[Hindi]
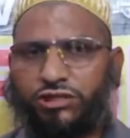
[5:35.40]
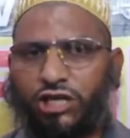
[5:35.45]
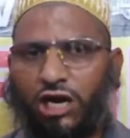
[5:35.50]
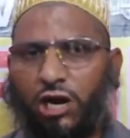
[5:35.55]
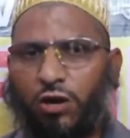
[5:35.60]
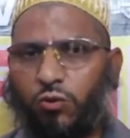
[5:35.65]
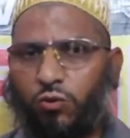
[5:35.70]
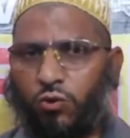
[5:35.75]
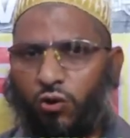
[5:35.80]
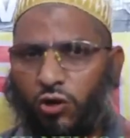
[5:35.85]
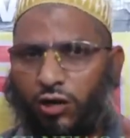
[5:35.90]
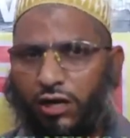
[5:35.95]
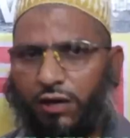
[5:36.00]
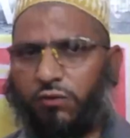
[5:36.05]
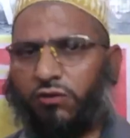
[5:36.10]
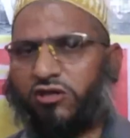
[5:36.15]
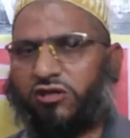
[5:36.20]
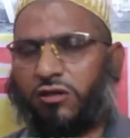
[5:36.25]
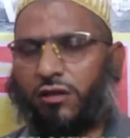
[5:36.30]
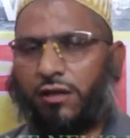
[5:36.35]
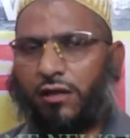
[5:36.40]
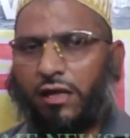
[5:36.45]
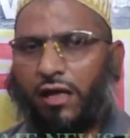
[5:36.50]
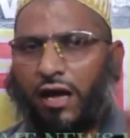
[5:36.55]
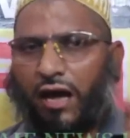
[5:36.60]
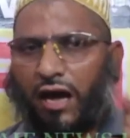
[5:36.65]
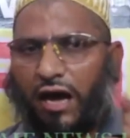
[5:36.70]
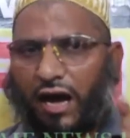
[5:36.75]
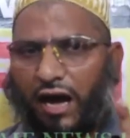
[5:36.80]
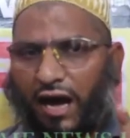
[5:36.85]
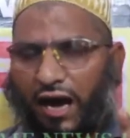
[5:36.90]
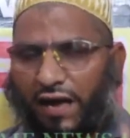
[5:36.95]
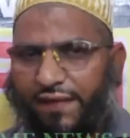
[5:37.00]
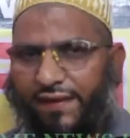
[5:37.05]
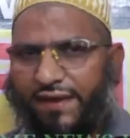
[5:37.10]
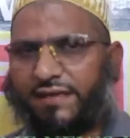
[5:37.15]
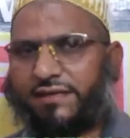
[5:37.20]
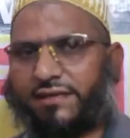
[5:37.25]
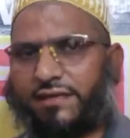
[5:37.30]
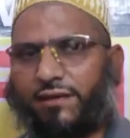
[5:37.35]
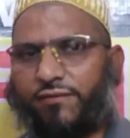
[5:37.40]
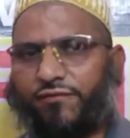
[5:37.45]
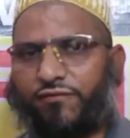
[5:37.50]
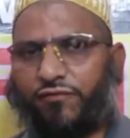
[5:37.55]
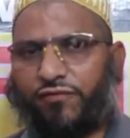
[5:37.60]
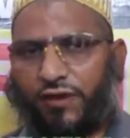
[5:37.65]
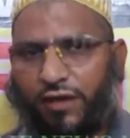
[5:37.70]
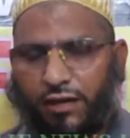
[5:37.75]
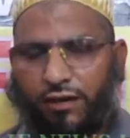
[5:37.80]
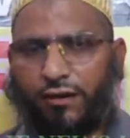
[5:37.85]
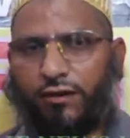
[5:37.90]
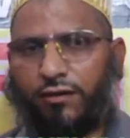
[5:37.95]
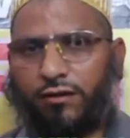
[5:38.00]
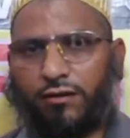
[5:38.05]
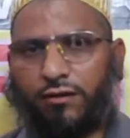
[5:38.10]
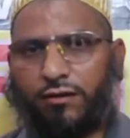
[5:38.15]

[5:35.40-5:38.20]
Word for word: क्या उन्होंने उस आदेश की फिर